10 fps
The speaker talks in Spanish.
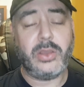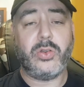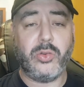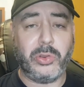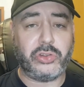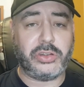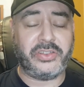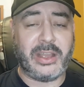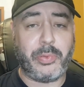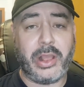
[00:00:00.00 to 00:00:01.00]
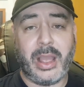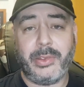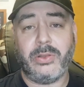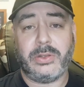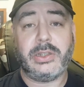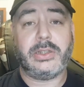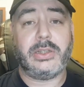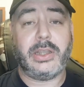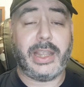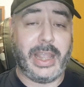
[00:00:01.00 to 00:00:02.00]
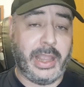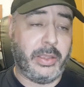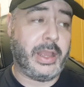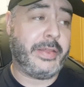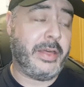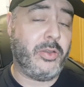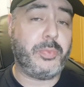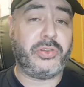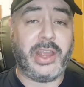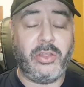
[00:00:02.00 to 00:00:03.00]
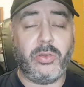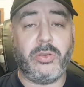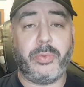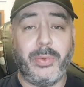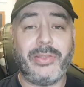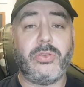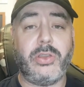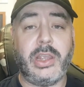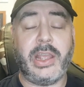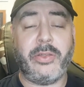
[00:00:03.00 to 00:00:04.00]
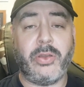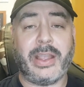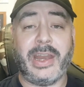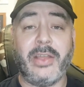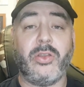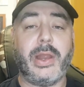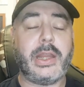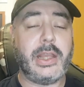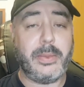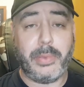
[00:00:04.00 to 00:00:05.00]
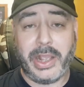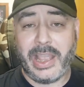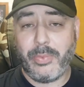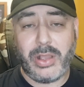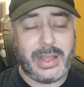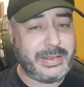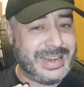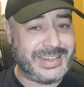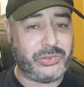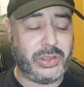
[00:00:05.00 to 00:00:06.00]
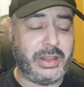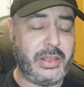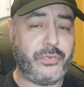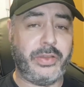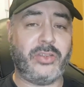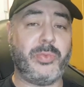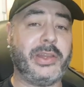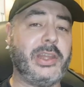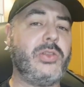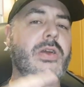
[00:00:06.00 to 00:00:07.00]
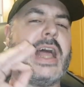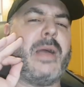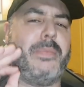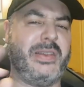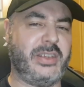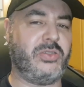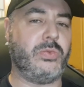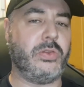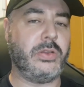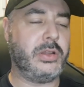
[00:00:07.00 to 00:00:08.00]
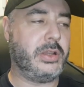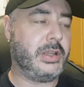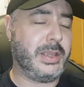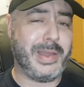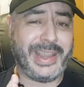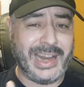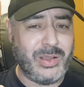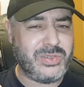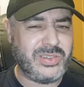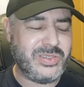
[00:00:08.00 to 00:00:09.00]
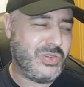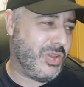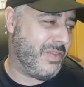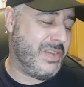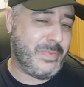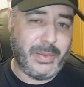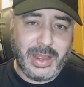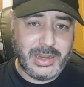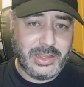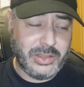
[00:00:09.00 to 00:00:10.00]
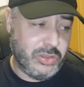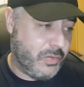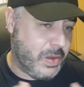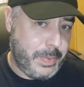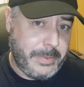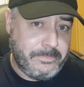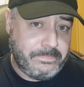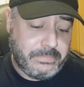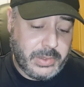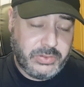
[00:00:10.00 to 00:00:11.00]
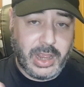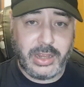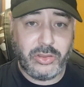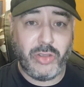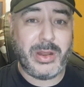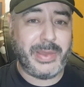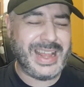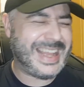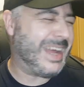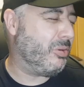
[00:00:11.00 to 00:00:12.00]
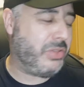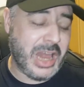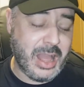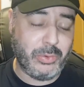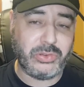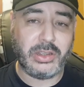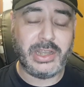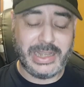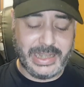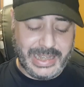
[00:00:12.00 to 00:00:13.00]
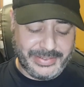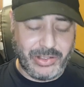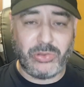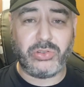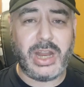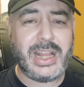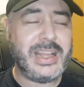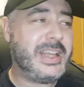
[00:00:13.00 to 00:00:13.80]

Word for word: un montón de sistemas por el camino, que a día de hoy pues ya he ido probando y he ido adquiriendo, ¿vale? Pero en aquella época el salto que di fue de Super Nintendo a PlayStation 1. Imaginaos lo que flipaba. Yo flipé. O sea, yo y mi hermana alucinábamos esta consola